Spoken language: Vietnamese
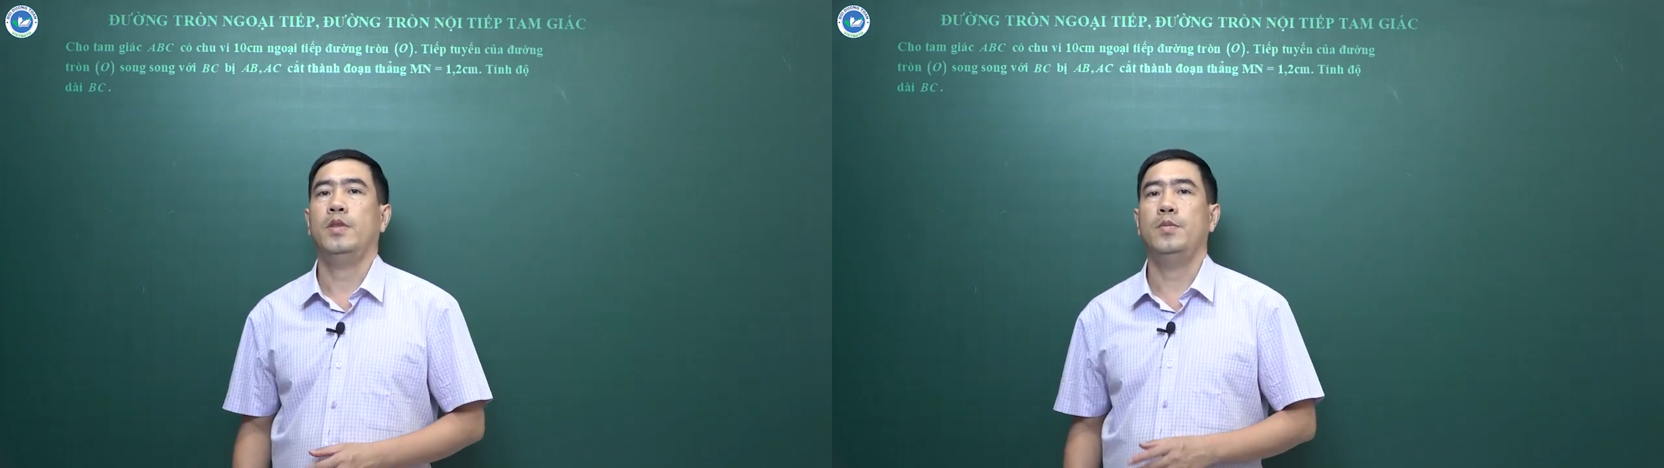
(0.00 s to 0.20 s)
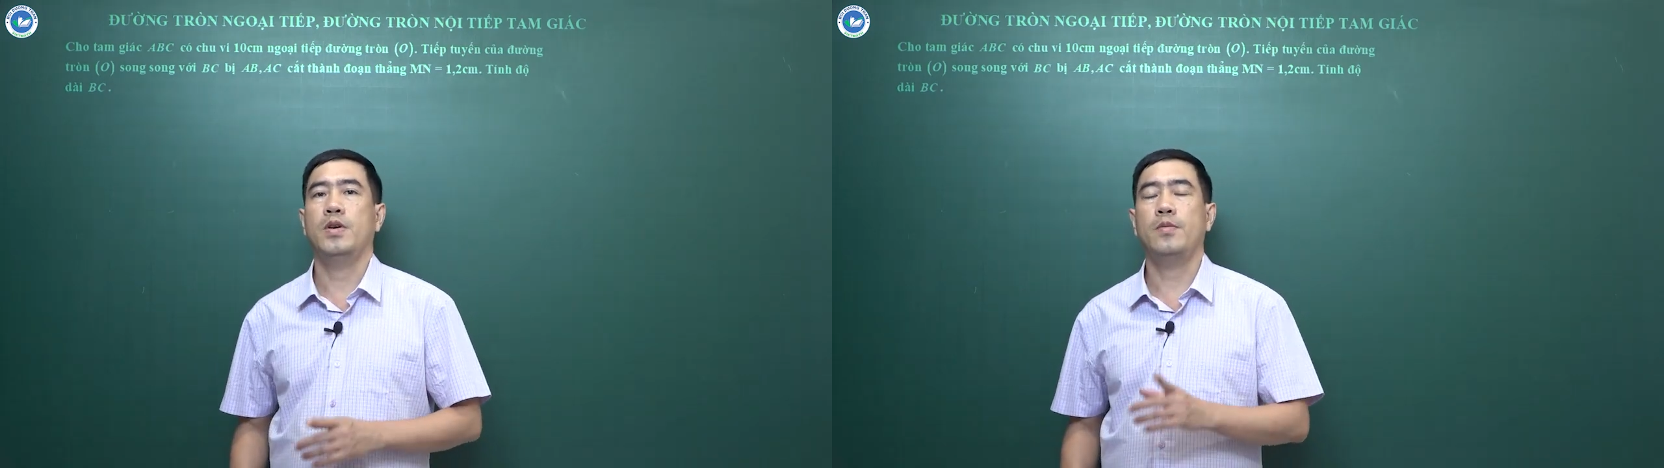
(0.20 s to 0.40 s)

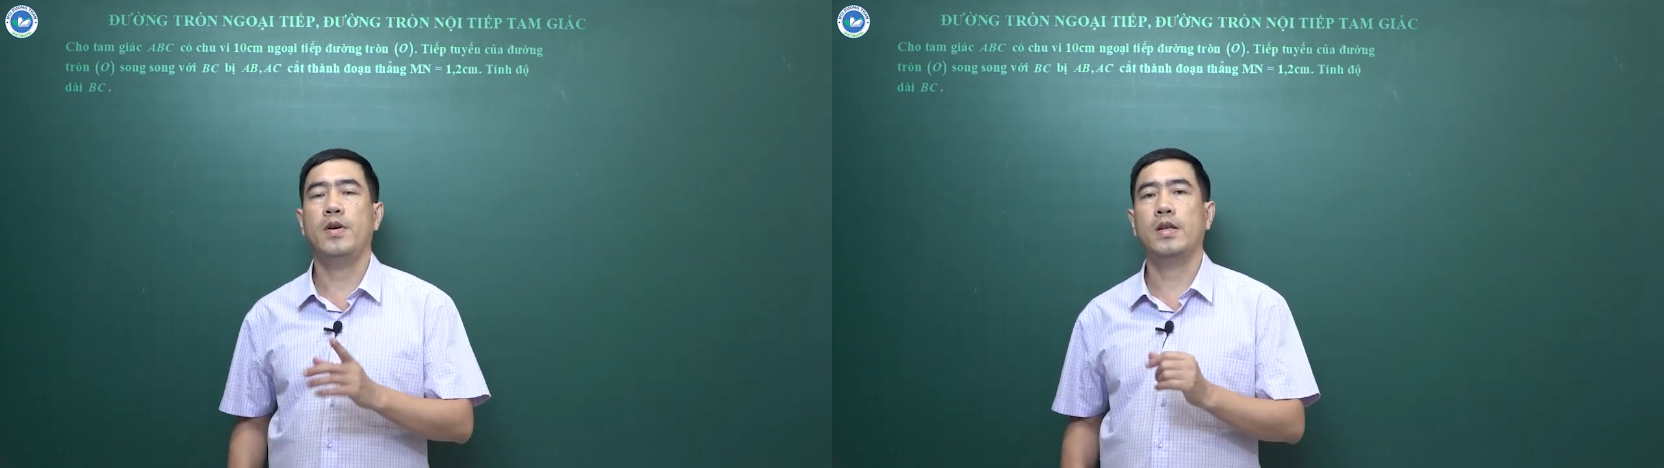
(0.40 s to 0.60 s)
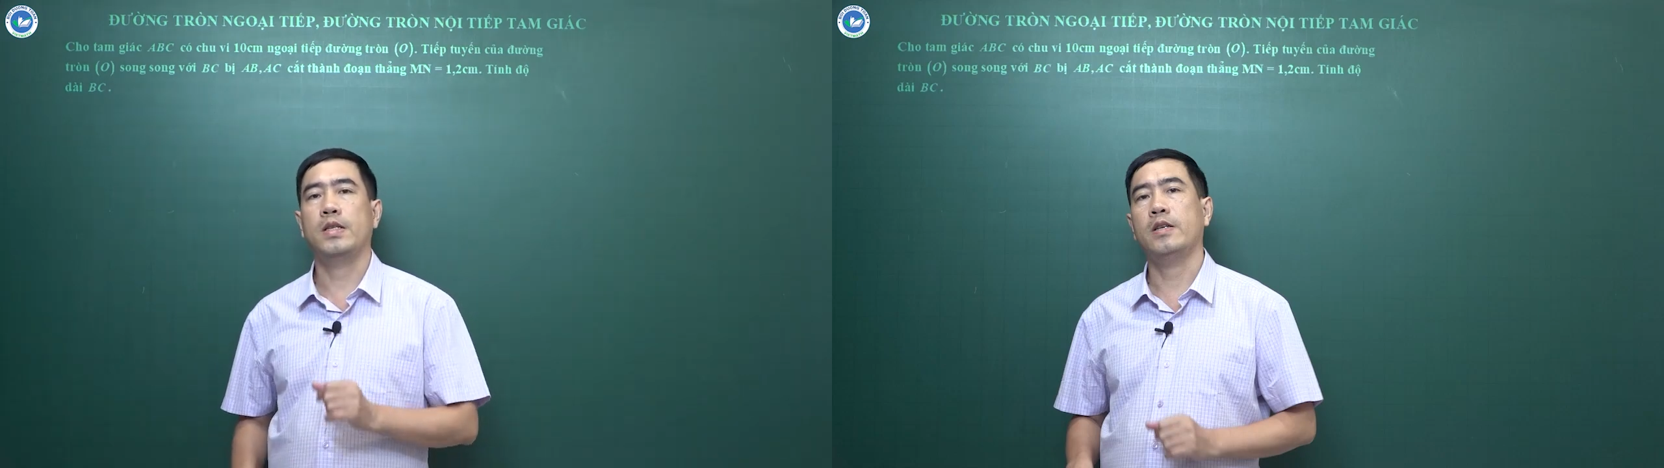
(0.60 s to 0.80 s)
Thế mời các
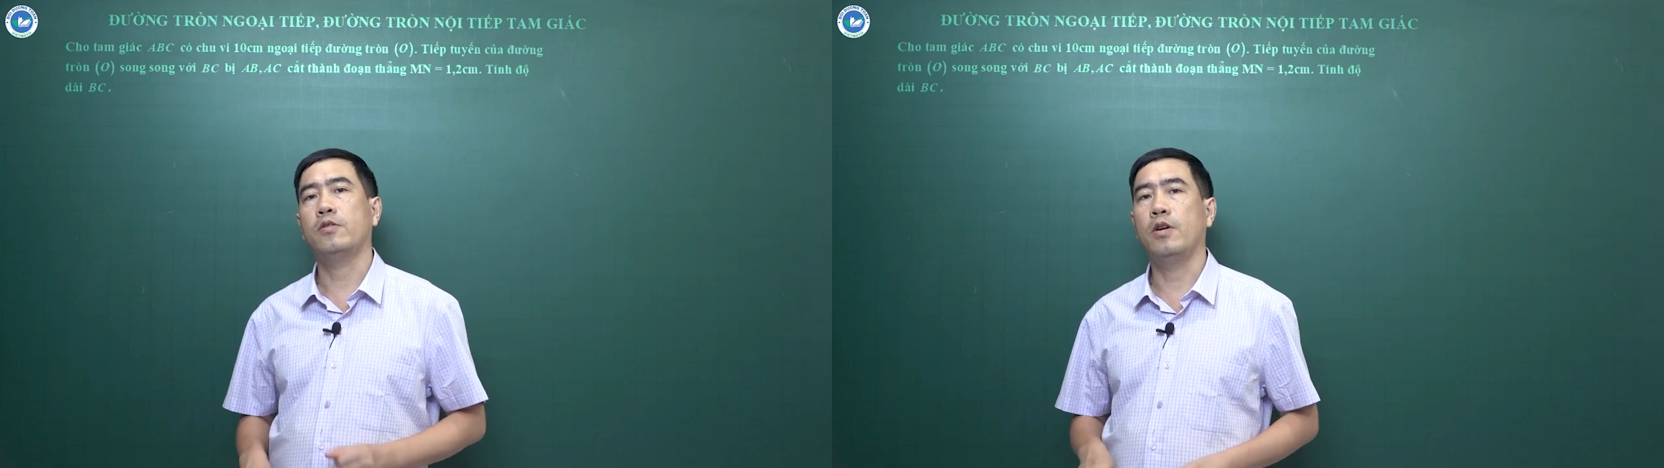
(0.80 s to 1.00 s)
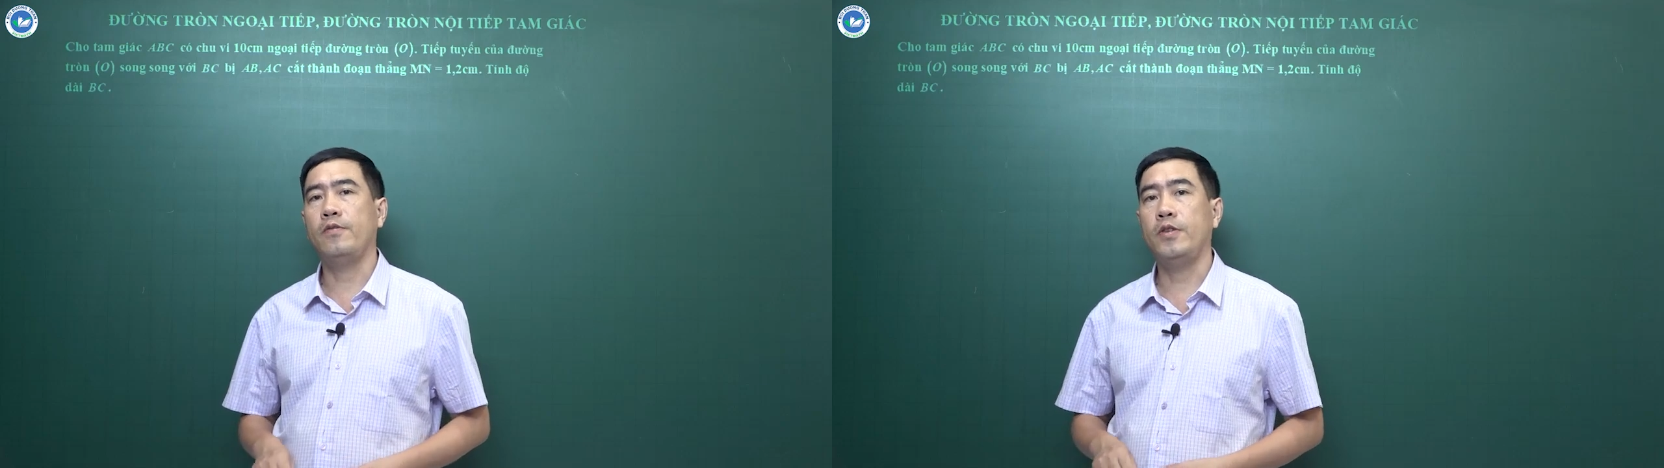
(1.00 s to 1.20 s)
bạn
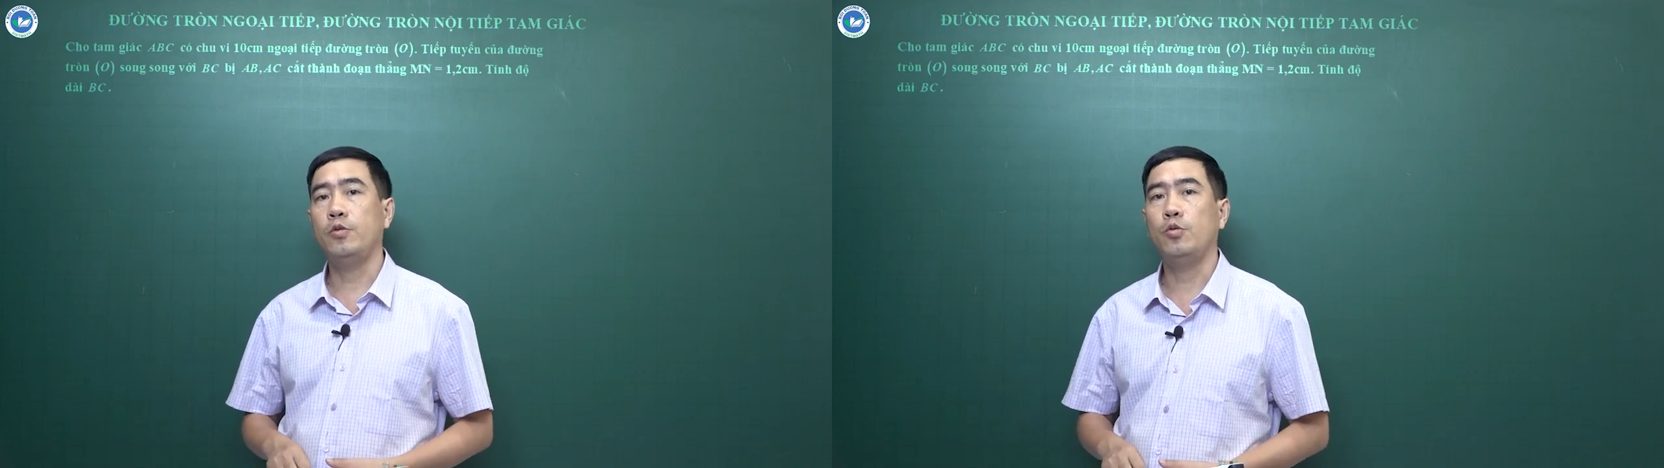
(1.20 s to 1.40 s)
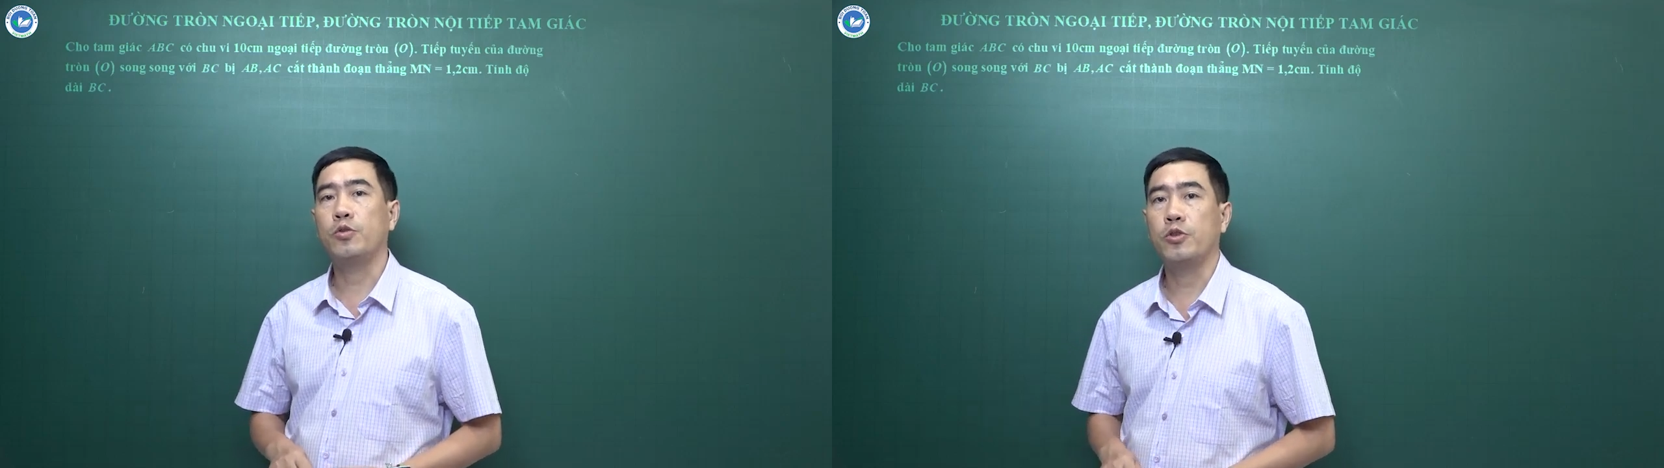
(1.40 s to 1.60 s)
theo dõi ví
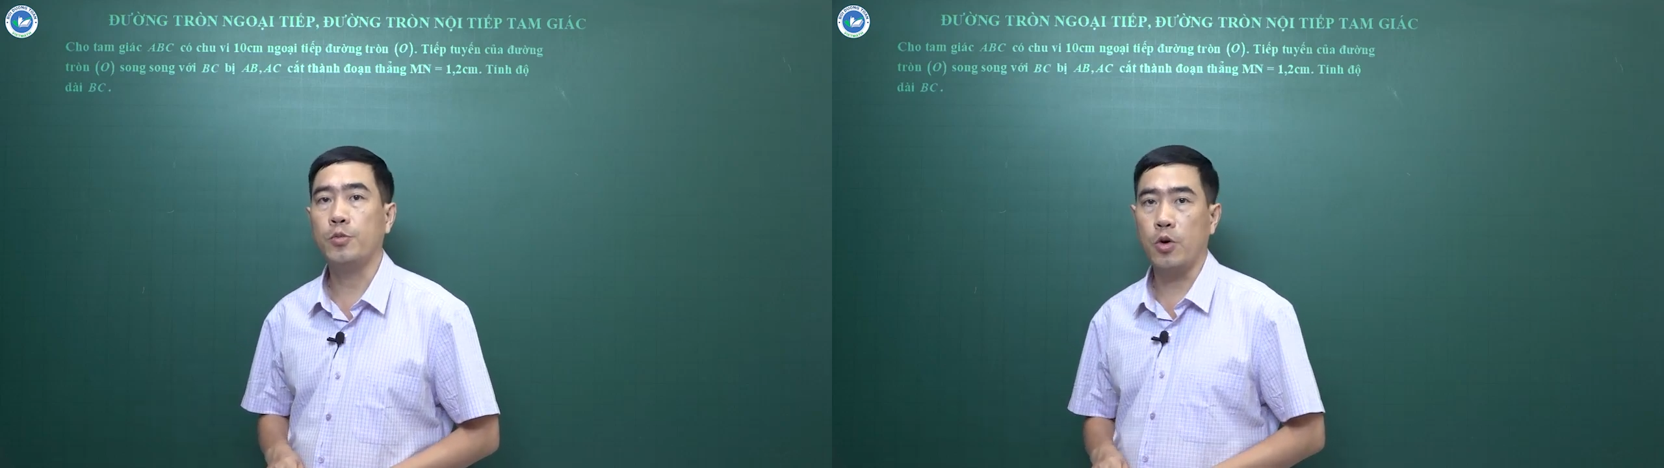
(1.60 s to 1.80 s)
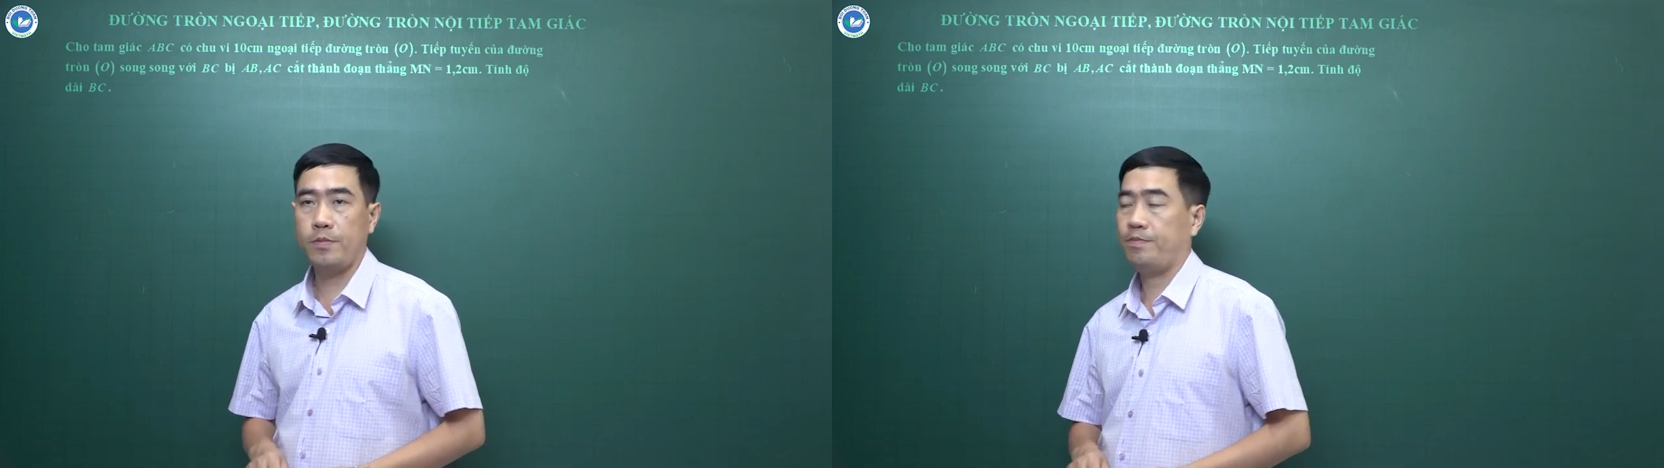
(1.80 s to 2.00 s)
dụ
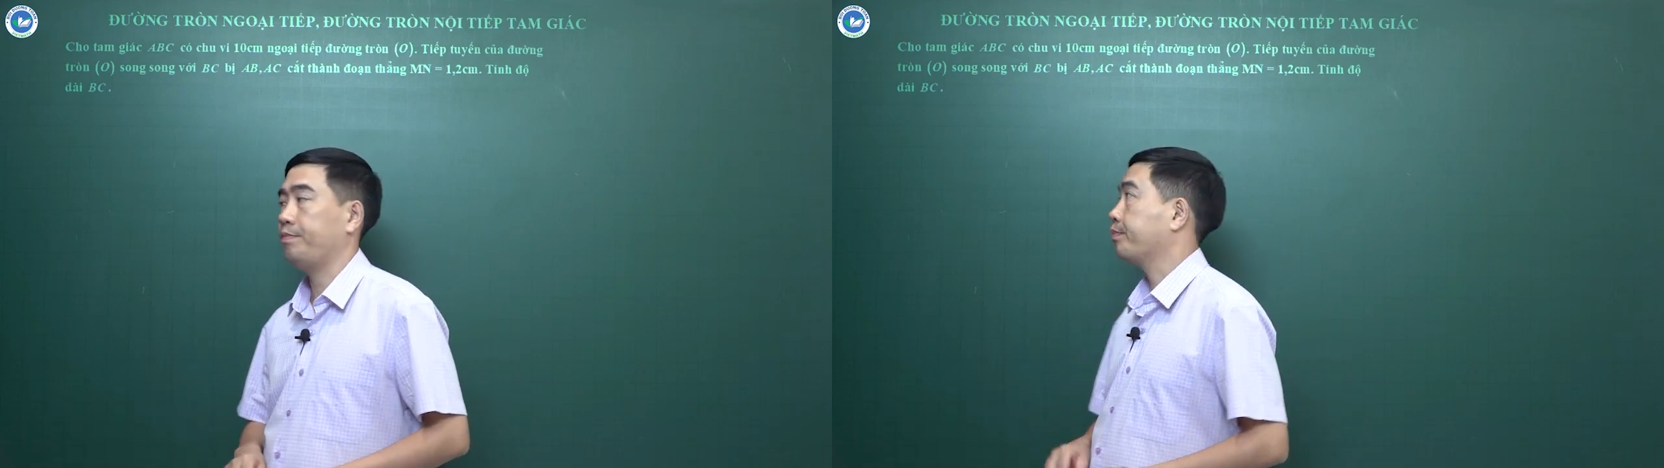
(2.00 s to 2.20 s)
số 4